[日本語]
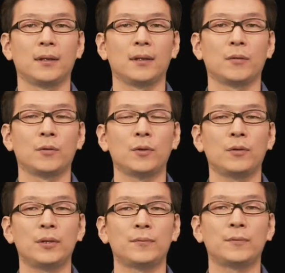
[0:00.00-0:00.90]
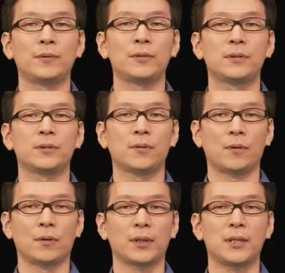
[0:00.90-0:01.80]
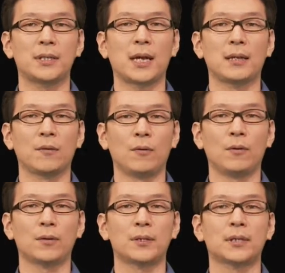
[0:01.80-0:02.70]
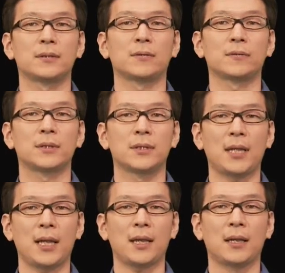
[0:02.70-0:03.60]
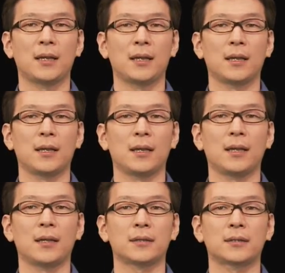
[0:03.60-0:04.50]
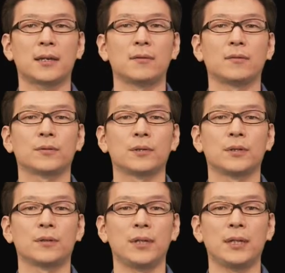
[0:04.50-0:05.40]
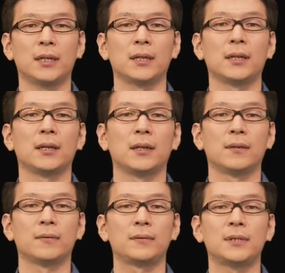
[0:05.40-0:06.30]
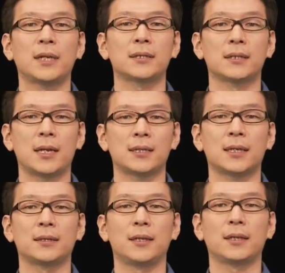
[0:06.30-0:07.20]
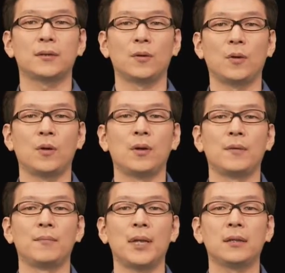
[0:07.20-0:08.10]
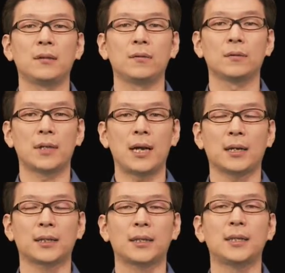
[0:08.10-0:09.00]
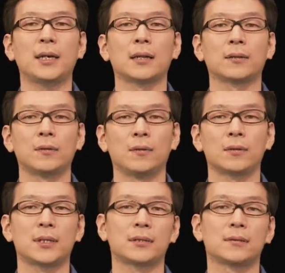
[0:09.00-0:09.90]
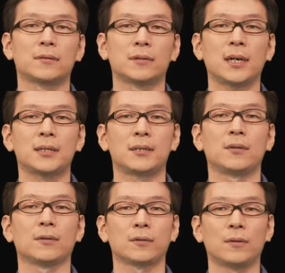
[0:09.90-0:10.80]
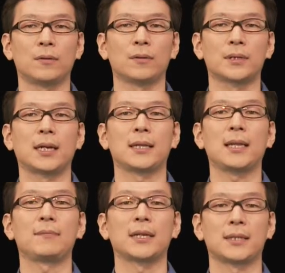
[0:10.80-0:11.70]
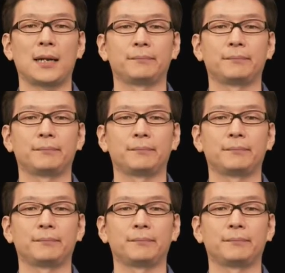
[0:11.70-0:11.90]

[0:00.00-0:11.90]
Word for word: このように複数の機材を接続して、使うことにより、複雑な設定と面倒な機器間の接続が必要とされていました。